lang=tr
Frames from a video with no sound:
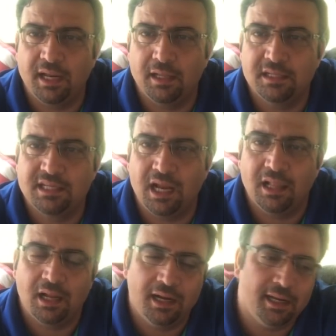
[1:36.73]
Hani
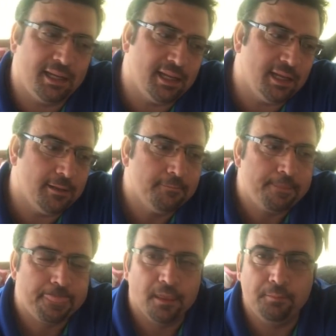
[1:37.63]
silahlarla ilgili
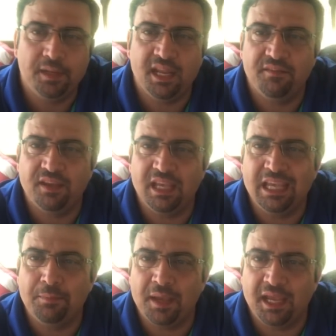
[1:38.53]
bir
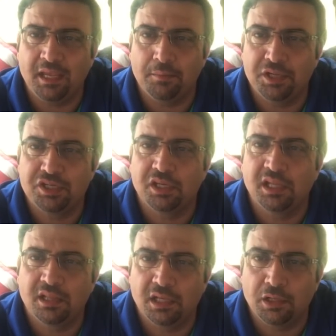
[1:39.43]
nevi eBay gibi işte
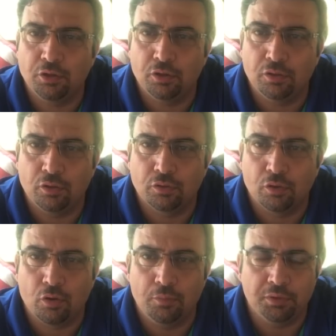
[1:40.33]
gitti
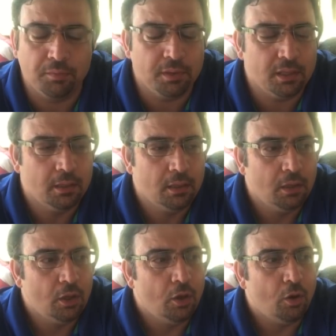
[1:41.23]
gidiyor.com gibi.
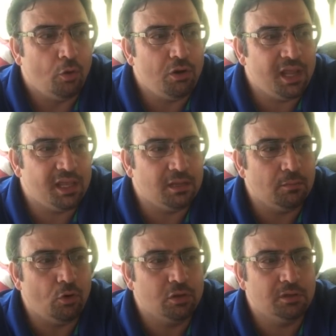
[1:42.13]
Oraya
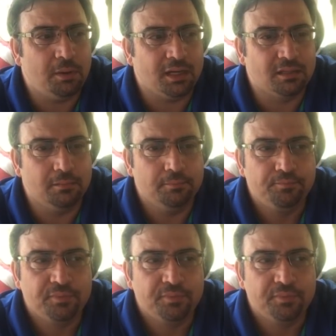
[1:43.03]
girdim, orada baktım.